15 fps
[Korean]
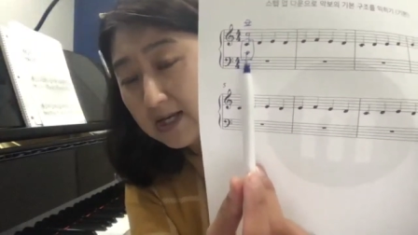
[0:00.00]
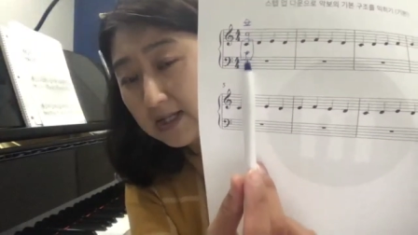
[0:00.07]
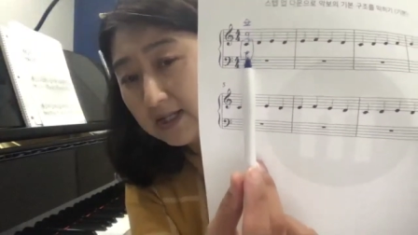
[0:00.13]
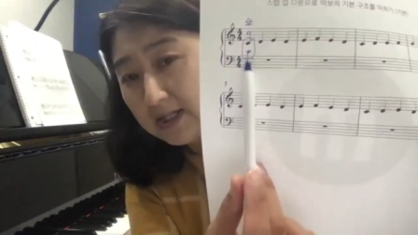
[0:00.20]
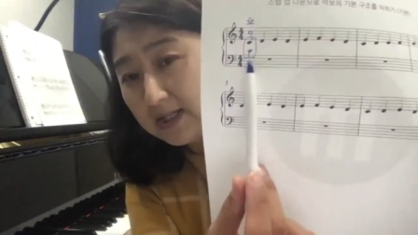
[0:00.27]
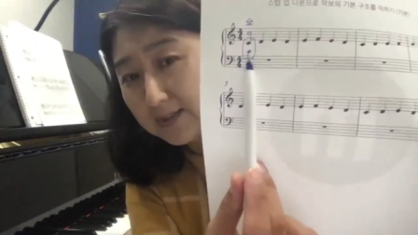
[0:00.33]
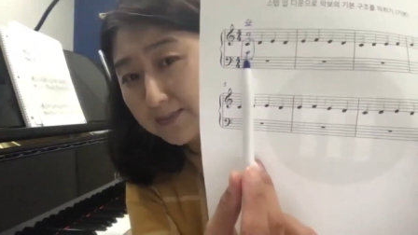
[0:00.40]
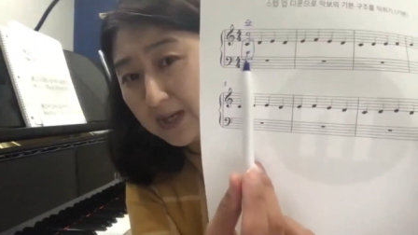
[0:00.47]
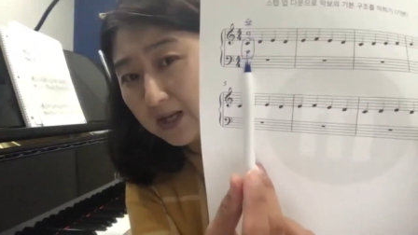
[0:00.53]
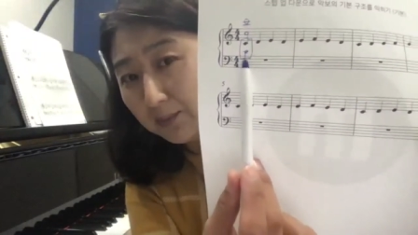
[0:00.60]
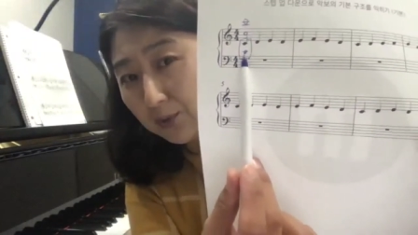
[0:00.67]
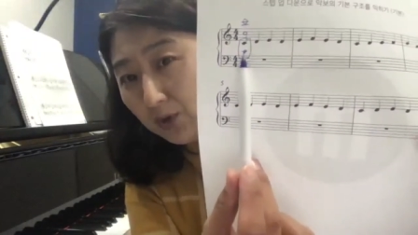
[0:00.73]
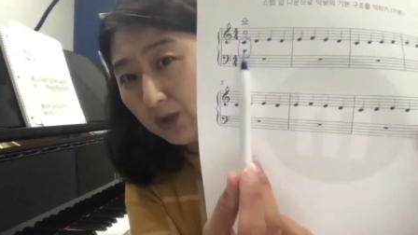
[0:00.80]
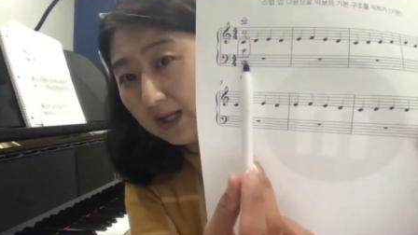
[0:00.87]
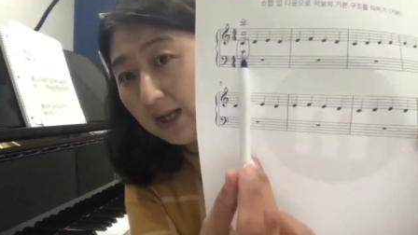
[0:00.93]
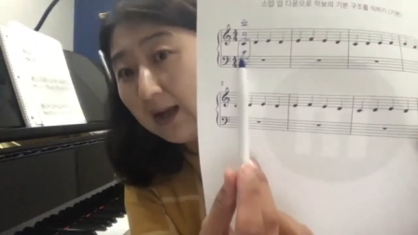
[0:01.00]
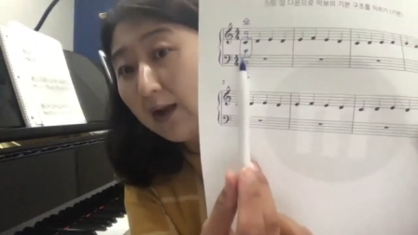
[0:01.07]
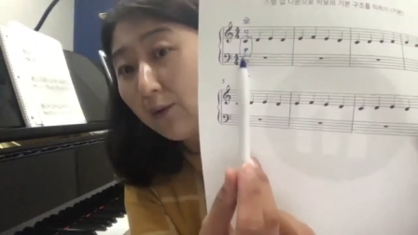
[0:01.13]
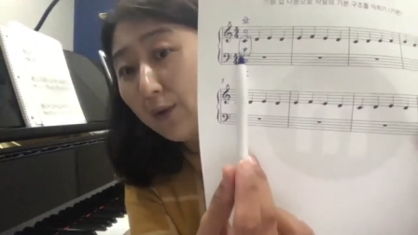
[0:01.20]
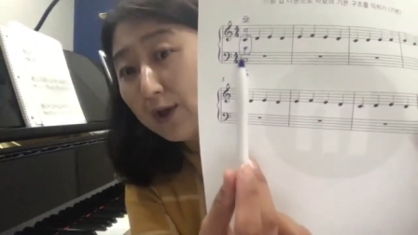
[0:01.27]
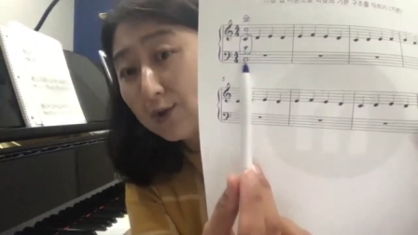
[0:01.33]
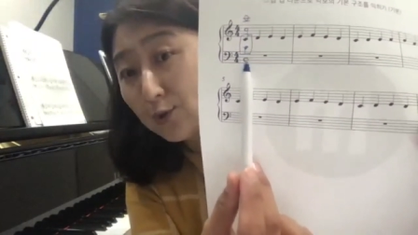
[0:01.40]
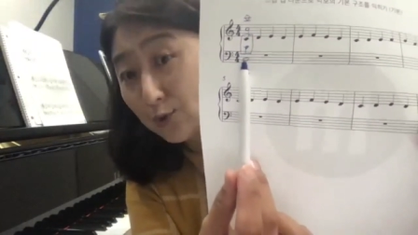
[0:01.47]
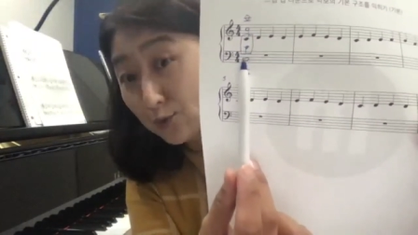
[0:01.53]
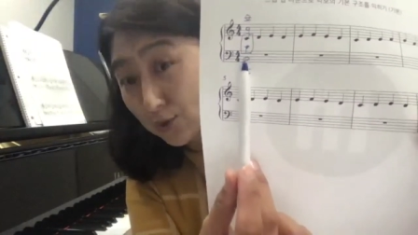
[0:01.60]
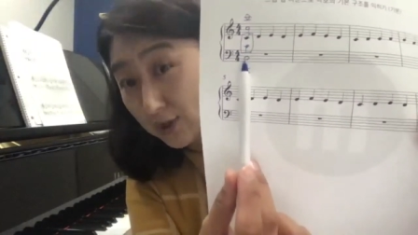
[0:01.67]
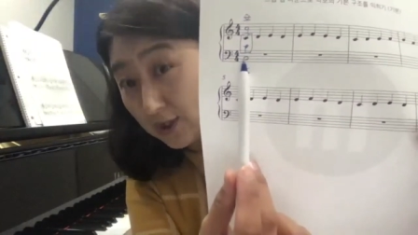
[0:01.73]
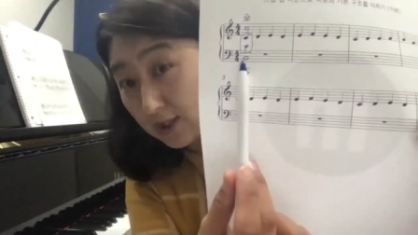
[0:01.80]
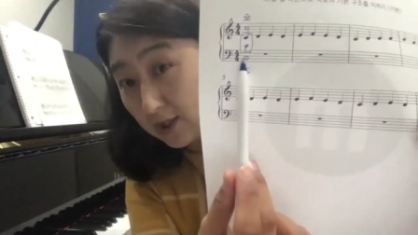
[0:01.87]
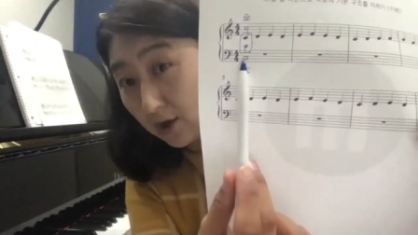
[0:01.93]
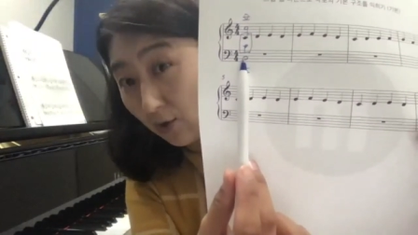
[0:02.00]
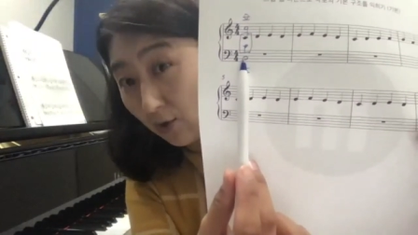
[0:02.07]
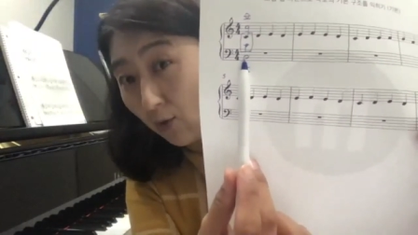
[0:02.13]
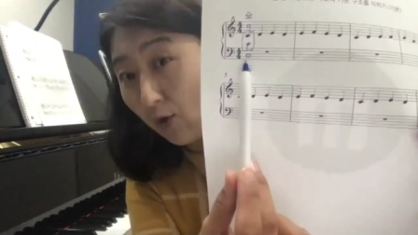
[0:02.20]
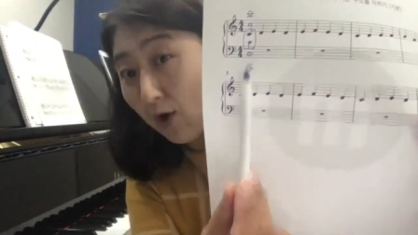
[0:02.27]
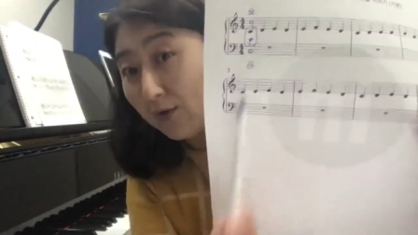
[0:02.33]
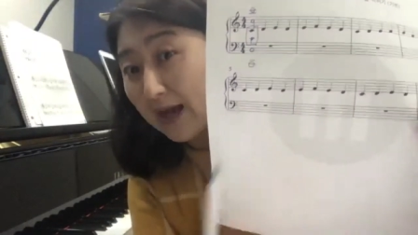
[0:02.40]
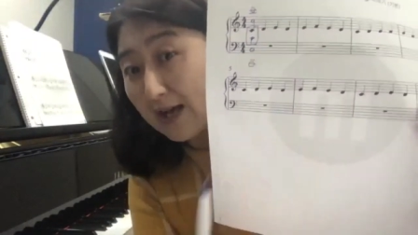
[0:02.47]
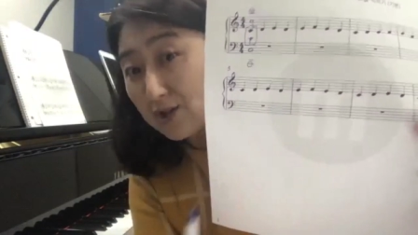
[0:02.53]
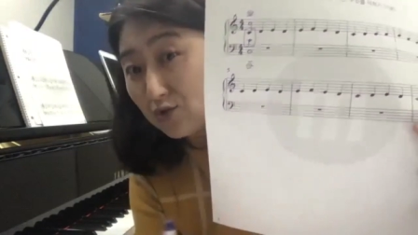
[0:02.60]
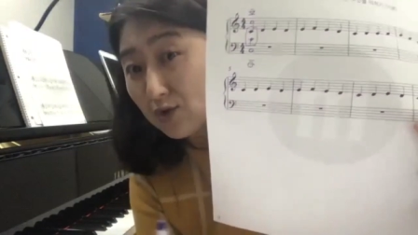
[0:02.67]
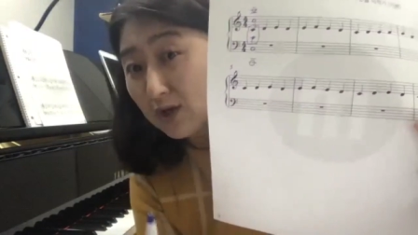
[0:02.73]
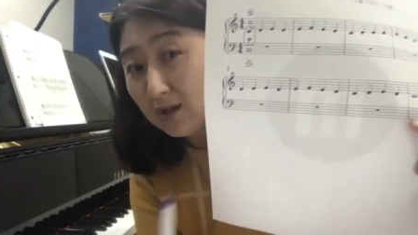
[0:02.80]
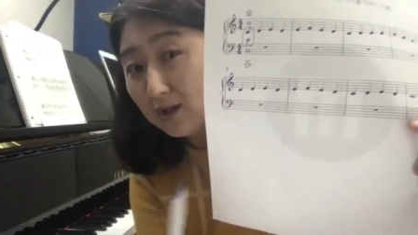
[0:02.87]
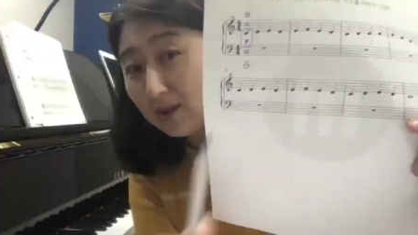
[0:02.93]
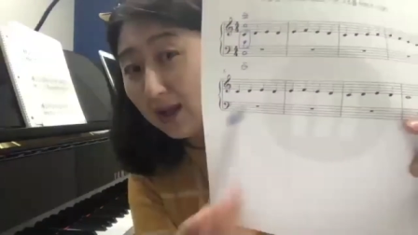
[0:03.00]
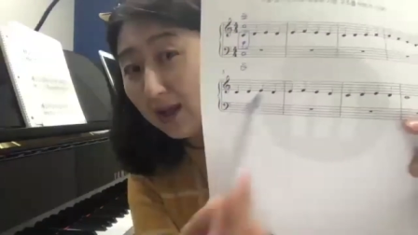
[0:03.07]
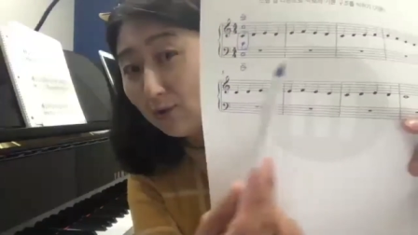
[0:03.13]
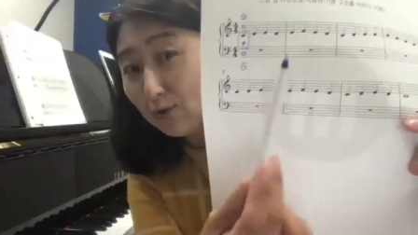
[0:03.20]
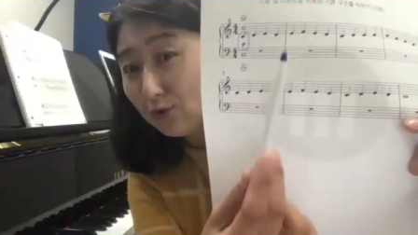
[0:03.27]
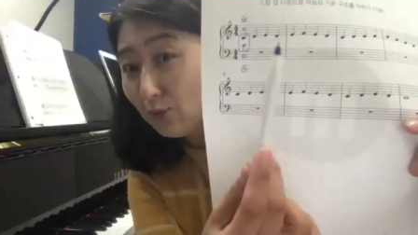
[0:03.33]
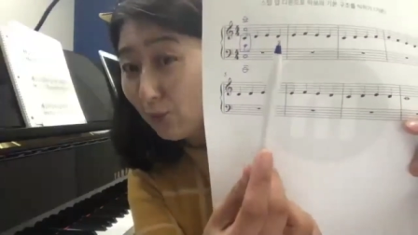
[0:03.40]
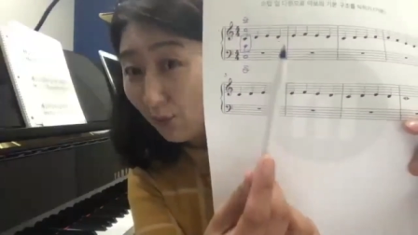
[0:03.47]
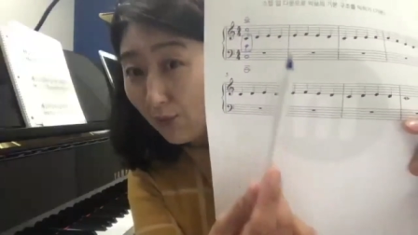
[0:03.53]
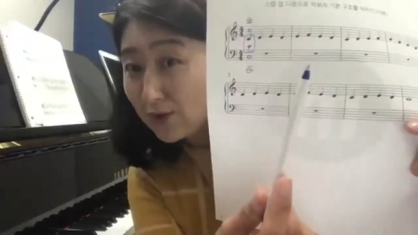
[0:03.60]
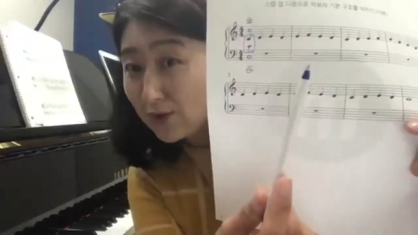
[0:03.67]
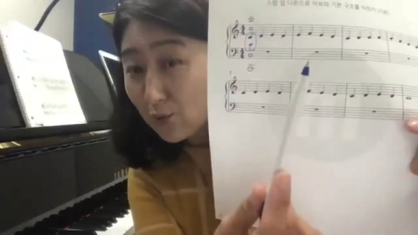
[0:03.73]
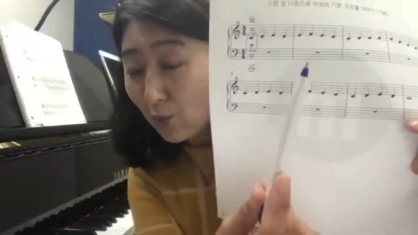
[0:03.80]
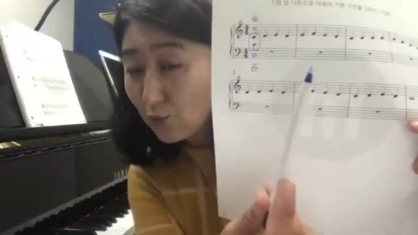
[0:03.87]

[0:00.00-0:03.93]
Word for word: 음자리표니까 왼손으로 치는 거고 나중에는 때로는 뭐 왼,